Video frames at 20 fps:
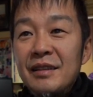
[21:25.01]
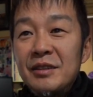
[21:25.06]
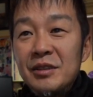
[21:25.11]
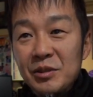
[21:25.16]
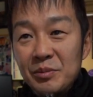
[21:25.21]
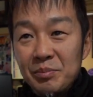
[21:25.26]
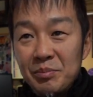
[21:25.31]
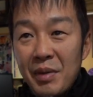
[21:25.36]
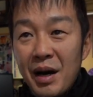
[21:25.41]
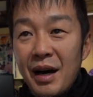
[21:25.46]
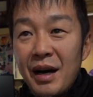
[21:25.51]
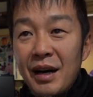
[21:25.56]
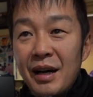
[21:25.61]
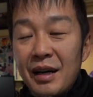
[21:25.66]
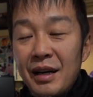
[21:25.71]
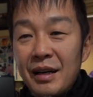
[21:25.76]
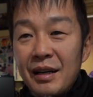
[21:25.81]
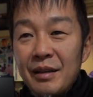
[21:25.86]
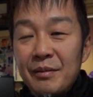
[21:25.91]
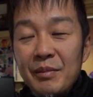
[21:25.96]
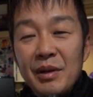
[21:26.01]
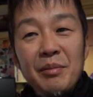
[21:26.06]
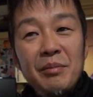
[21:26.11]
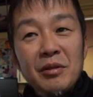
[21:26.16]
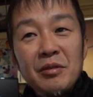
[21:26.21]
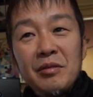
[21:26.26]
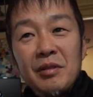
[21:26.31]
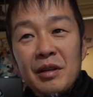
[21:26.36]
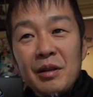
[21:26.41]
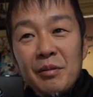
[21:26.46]
群馬まあ
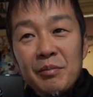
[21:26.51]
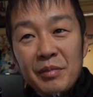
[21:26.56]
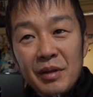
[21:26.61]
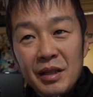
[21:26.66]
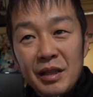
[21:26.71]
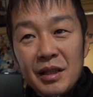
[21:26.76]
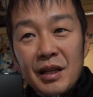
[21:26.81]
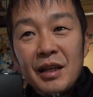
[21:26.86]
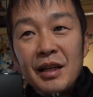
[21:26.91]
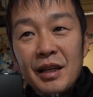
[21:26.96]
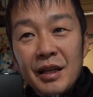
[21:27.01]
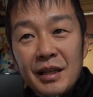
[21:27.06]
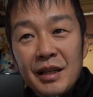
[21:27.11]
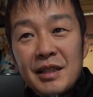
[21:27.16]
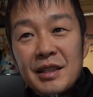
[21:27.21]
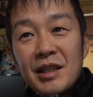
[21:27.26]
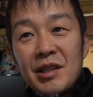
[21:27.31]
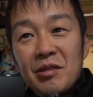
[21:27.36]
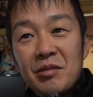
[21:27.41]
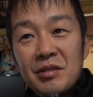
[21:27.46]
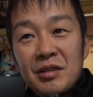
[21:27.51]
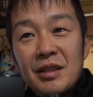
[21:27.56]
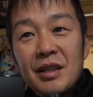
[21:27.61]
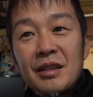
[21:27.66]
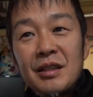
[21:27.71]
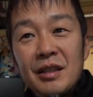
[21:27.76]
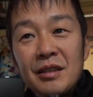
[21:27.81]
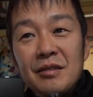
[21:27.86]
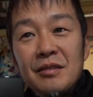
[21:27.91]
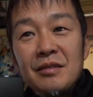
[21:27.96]
僕は、まあ、イタリアンレザーを
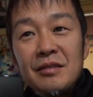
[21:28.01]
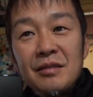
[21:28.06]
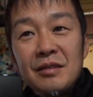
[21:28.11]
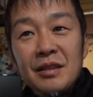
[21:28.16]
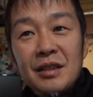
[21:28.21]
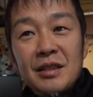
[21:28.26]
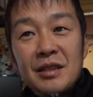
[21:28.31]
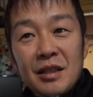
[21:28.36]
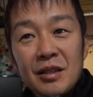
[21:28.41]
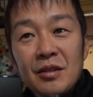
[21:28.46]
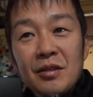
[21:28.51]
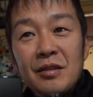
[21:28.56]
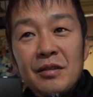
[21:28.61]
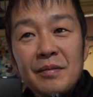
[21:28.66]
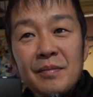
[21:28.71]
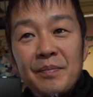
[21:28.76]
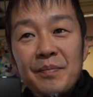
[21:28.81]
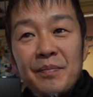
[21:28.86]
使ってるんですけど